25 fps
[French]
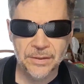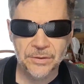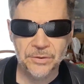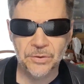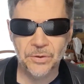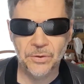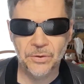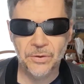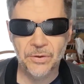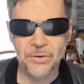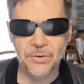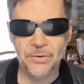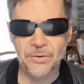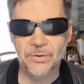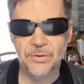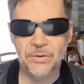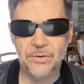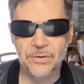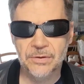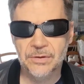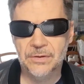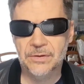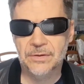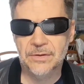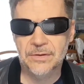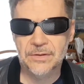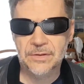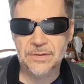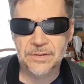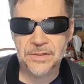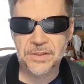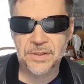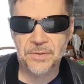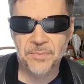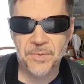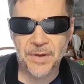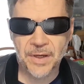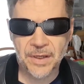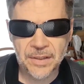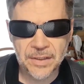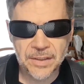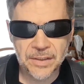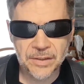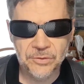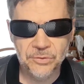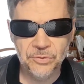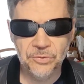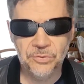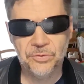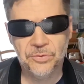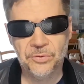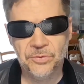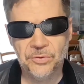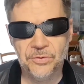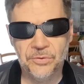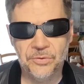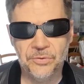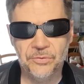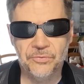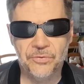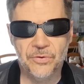Donc euh, j'ai parlé du,